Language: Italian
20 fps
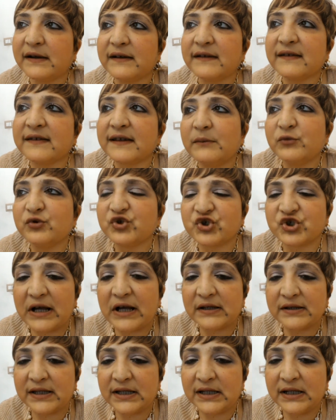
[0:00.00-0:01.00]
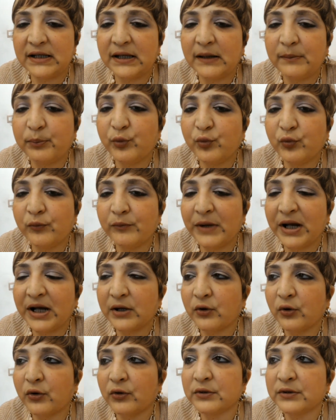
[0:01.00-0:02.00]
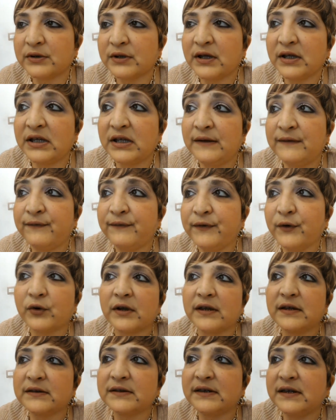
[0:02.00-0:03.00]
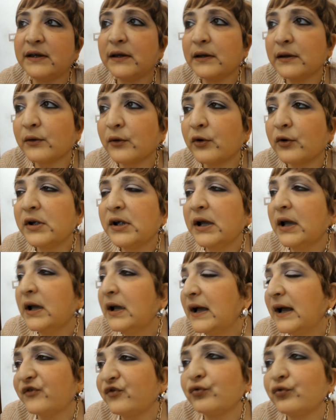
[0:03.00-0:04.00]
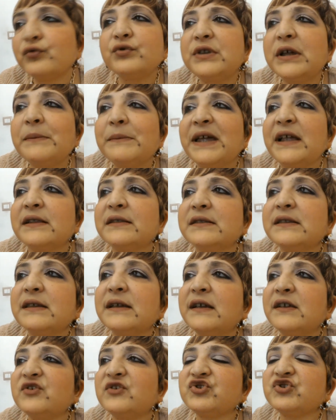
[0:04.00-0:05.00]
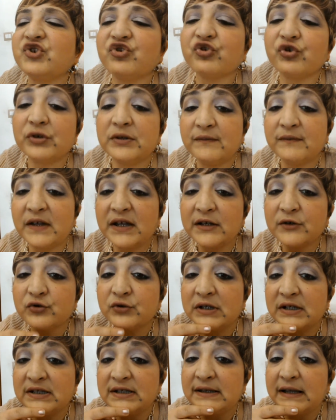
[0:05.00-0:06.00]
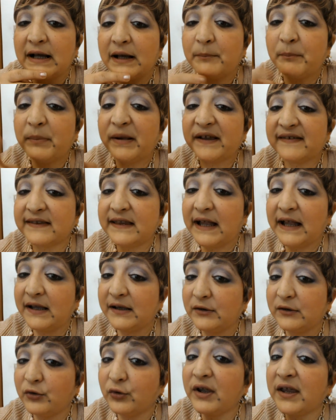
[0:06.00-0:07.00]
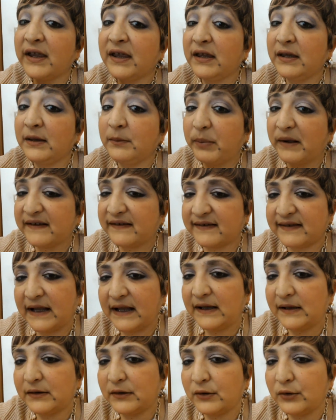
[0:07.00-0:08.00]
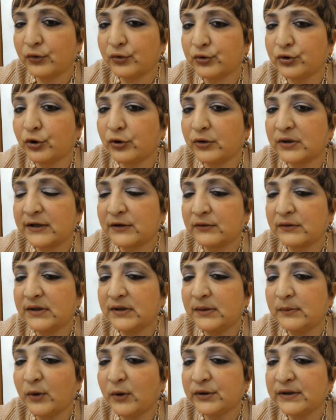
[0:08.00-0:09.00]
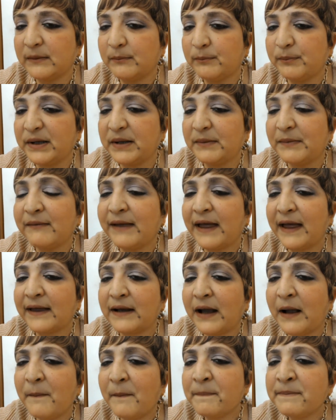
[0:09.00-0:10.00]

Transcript: scamosciate della puma con il fiocchettino assolutamente ci sono in varie tonalità pastello e i pastello tornano di moda in primavera